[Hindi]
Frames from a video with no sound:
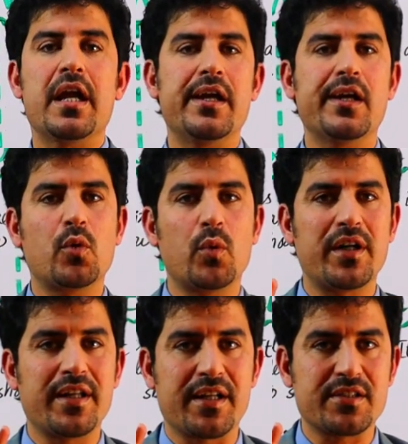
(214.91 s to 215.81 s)
एक
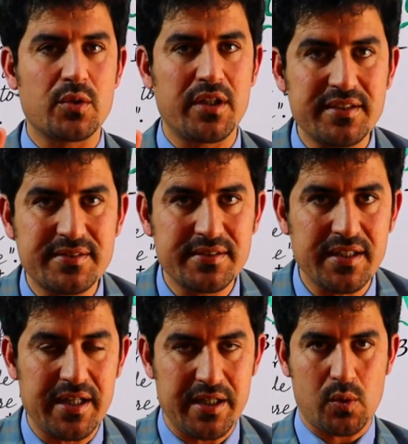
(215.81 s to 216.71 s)
वर्ड ए रेजोनेंस
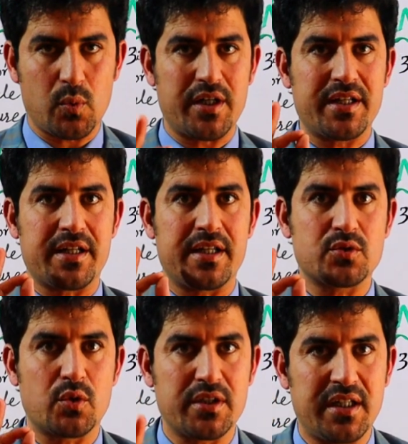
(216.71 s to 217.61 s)
एक वर्ड ए
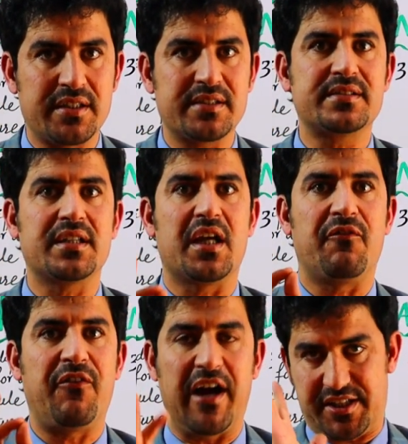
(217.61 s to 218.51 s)
रेजोनेंस
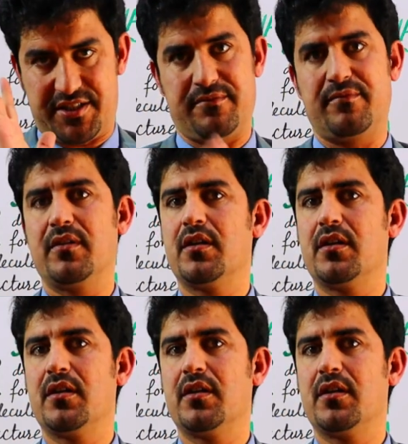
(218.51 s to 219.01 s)
इफेक्ट